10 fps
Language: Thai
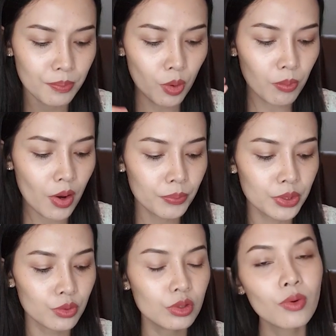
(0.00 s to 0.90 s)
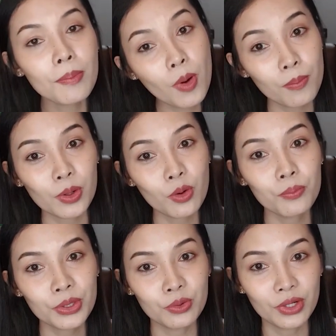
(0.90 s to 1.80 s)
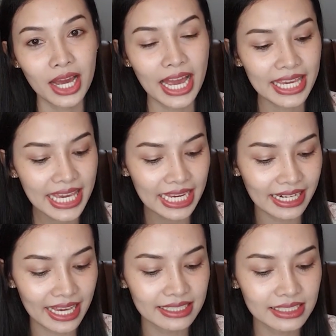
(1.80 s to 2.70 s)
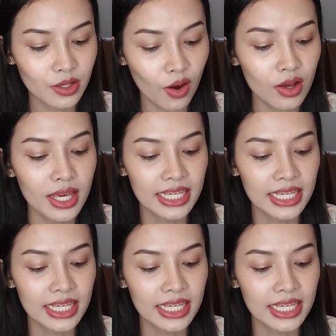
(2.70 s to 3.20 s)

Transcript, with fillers: ปกป้องผิวหรือว่าปลอบประโลมผิวนะคะ ให้แข็งแรงขึ้นเนาะ